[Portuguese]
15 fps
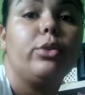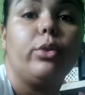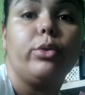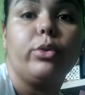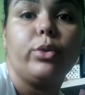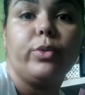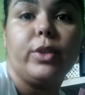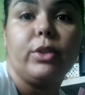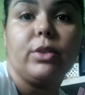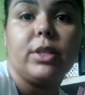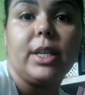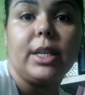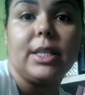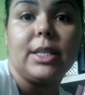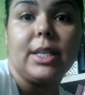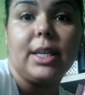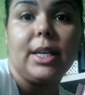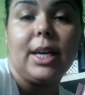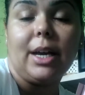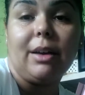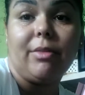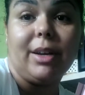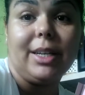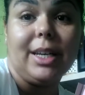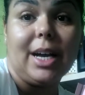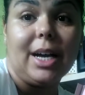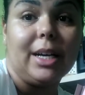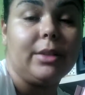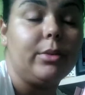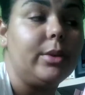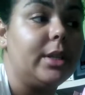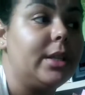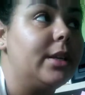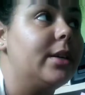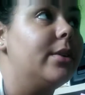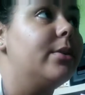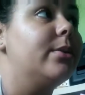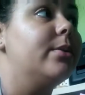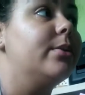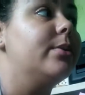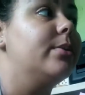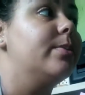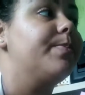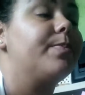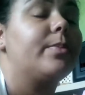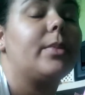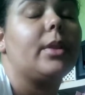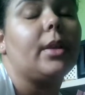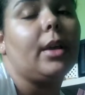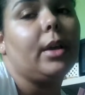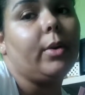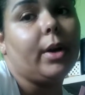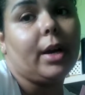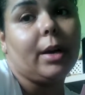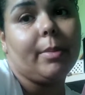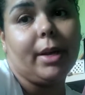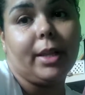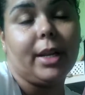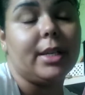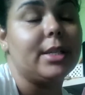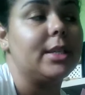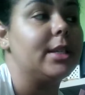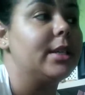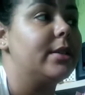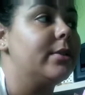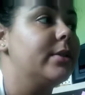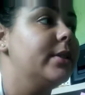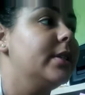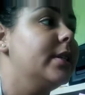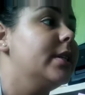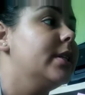todos os vídeos têm que ser avaliado, então eu que acabei atrasando,